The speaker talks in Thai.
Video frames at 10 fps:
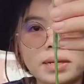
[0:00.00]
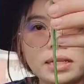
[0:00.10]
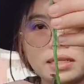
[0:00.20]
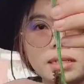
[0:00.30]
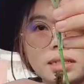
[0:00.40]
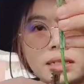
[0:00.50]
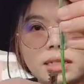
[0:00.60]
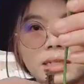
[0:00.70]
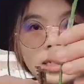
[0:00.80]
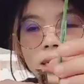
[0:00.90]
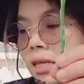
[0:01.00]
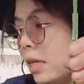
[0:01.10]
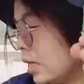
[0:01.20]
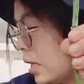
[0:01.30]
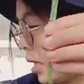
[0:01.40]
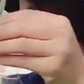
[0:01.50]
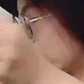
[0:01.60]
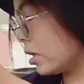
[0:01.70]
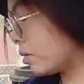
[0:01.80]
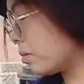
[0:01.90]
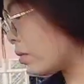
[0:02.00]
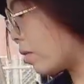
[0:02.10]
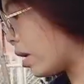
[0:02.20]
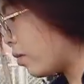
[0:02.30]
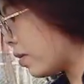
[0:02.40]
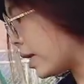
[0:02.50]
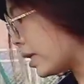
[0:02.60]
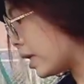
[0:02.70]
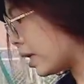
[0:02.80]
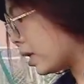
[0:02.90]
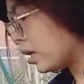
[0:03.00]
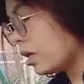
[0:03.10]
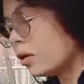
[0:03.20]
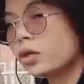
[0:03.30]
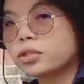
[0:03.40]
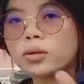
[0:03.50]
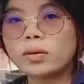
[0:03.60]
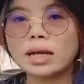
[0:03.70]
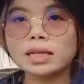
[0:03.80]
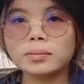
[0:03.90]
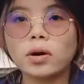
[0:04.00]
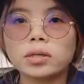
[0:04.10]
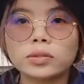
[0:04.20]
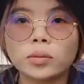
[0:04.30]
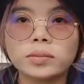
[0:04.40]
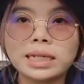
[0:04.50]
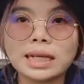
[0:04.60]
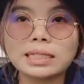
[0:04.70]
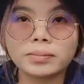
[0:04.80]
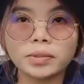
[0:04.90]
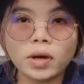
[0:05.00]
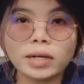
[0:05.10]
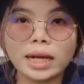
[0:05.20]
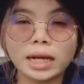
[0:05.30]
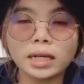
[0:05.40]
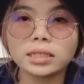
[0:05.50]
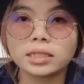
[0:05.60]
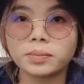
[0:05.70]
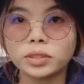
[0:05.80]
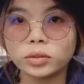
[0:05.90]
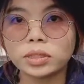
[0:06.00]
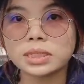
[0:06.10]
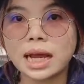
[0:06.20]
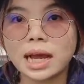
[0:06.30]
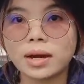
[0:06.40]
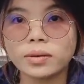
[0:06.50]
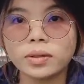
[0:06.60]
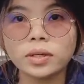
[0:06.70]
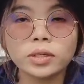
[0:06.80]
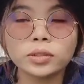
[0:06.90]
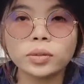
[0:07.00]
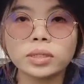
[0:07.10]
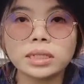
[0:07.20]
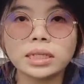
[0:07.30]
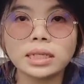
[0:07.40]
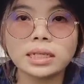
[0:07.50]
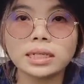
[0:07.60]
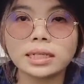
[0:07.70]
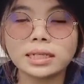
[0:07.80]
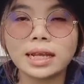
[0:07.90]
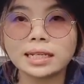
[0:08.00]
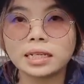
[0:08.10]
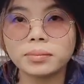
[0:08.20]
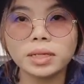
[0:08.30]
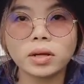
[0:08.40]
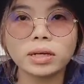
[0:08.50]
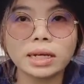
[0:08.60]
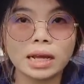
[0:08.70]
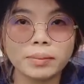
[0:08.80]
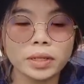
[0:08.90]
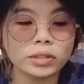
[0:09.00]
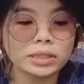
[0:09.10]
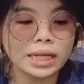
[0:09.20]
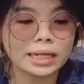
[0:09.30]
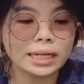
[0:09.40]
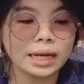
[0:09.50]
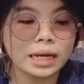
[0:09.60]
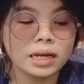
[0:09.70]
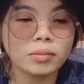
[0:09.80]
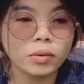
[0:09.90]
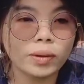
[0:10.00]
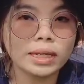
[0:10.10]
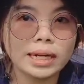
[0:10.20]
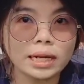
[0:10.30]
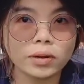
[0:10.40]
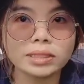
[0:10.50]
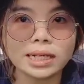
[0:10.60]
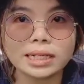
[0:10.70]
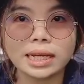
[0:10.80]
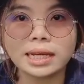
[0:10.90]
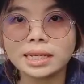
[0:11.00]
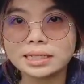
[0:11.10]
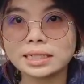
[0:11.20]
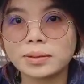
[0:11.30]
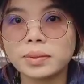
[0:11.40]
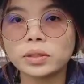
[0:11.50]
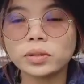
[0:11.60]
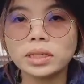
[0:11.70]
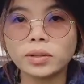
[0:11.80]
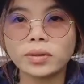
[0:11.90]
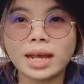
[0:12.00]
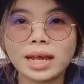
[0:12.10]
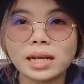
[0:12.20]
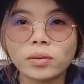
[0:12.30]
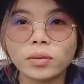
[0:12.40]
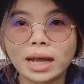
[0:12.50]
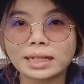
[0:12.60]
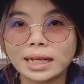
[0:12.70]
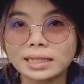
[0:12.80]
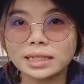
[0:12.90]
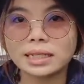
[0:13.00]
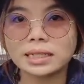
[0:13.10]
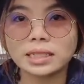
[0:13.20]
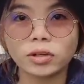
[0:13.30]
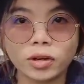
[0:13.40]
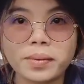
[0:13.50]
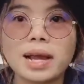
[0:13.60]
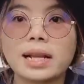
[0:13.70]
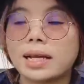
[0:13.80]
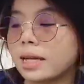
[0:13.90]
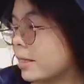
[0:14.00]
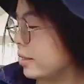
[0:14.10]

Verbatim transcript: มาณนี้เลย แล้วเราก็นำมาวางไว้นะคะโดยช่วงเวลาที่เหมาะสมในการเสียบยอดนะคะก็คือจะเป็นช่วงเช้า ช่วงที่แดดยังไม่ร้อนอากาศไม่ร้อนจัดนะคะ เพราะว่าถ้าแดดร้อนจัดเนี่ยจะทำให้ต้นเหี่ยวง่าย และโอกาสการติดเนี่ยจะน้อยมากเลยค่ะ